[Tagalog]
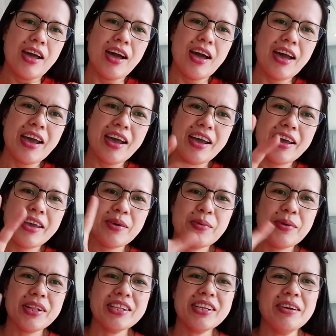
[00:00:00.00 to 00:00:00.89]

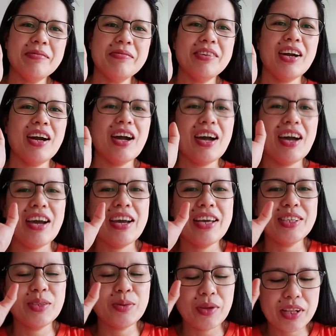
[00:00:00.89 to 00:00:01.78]
Hi! Welcome
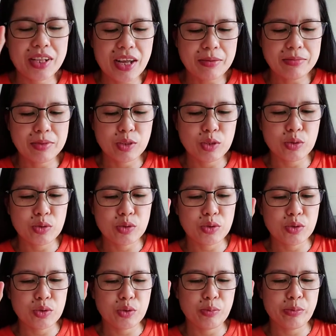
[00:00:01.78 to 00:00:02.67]
guys! Welcome to
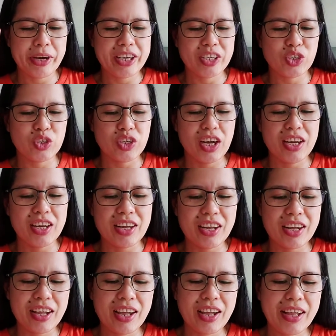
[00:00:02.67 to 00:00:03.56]
my
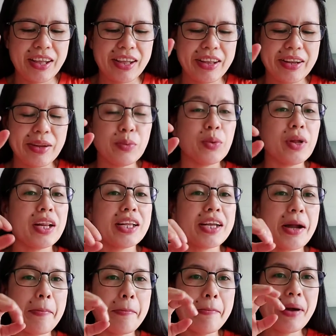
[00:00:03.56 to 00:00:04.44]
channel!
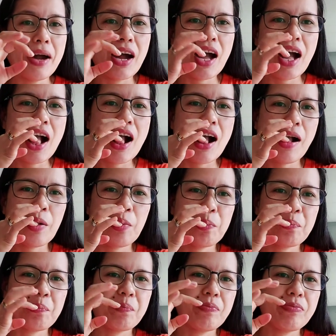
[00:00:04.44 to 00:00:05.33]
Welcome back!
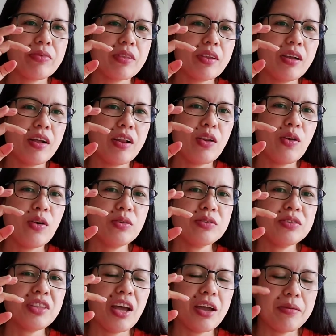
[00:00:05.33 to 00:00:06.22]

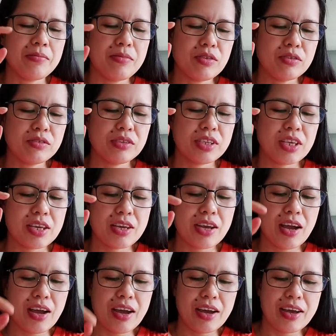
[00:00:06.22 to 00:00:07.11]
Long time no see
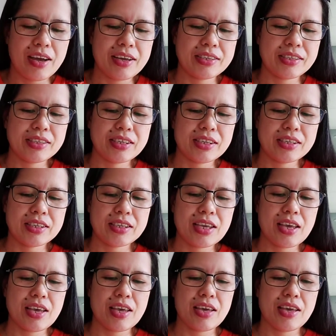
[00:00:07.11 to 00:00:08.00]
guys.
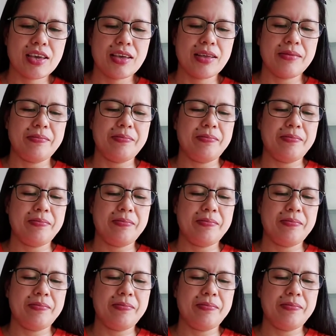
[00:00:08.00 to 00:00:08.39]
Kasi